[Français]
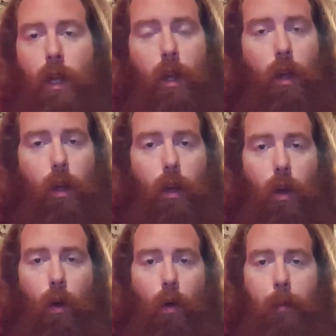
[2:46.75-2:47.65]

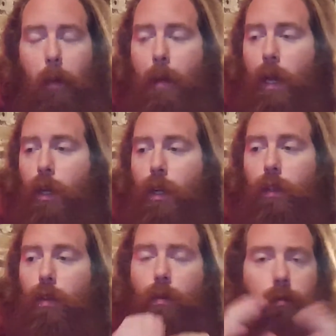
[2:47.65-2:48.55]
on prépare le
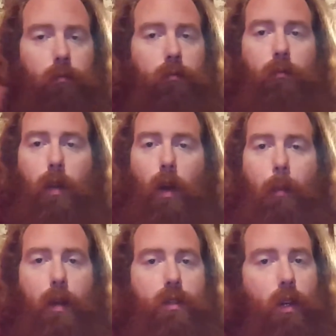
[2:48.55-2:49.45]
coton, on
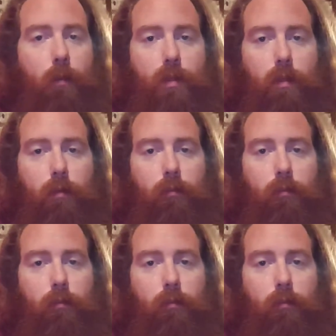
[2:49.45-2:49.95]
part ça comme ça.